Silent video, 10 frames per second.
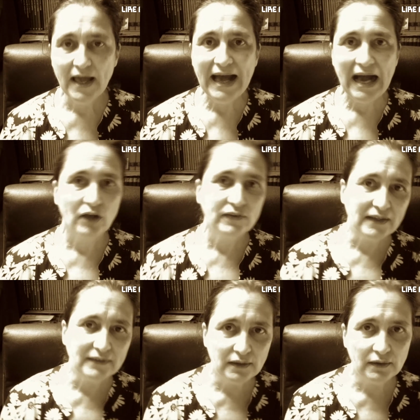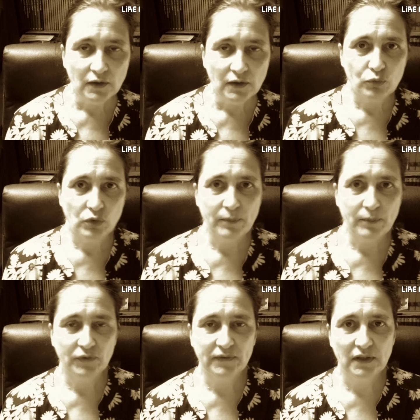Alors certains pourraient
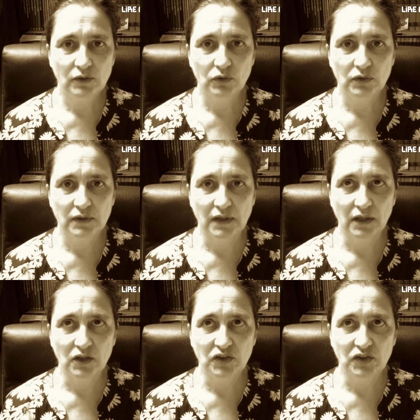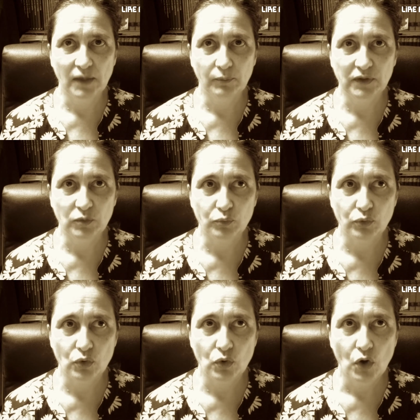penser que c'est un récit un petit
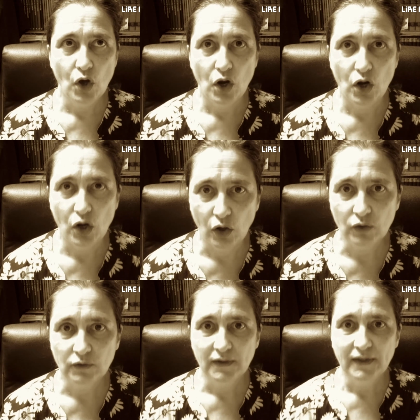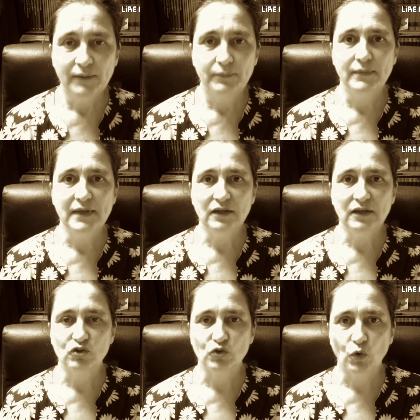peu lent, mais
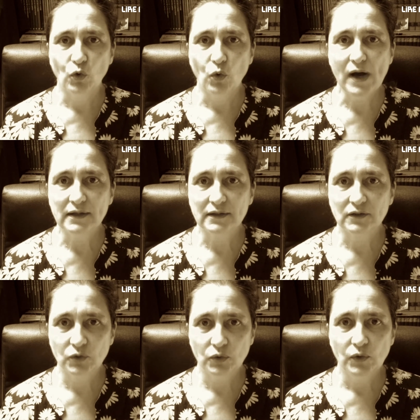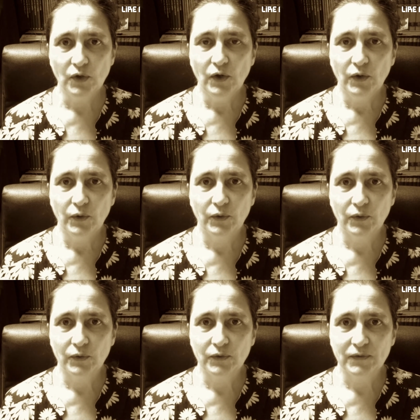je crois
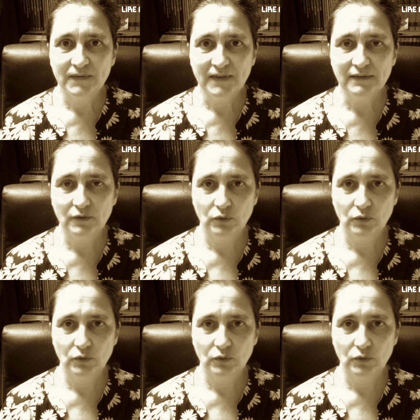euh, ça, c'est une